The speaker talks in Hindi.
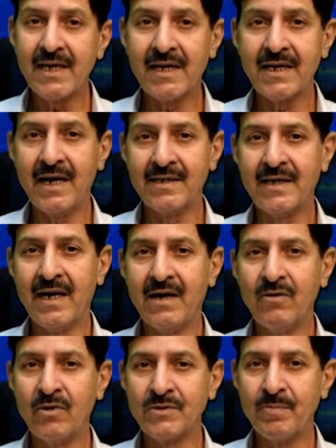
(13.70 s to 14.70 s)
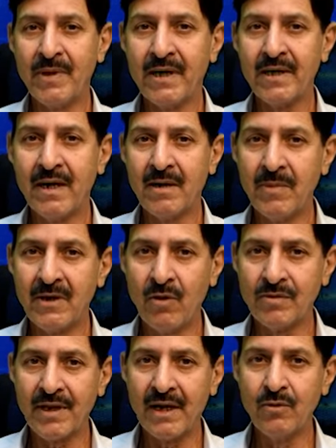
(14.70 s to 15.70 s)
किया गया था उस पर अमल
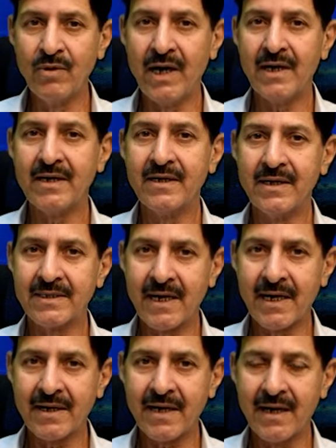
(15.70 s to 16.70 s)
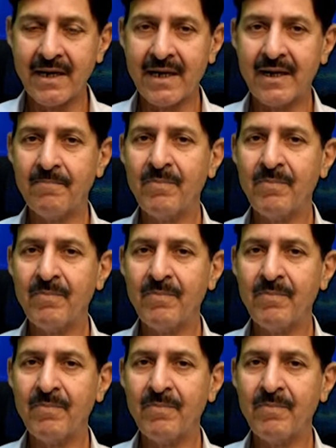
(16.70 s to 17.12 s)
होता हुआ नज़र आ रहा है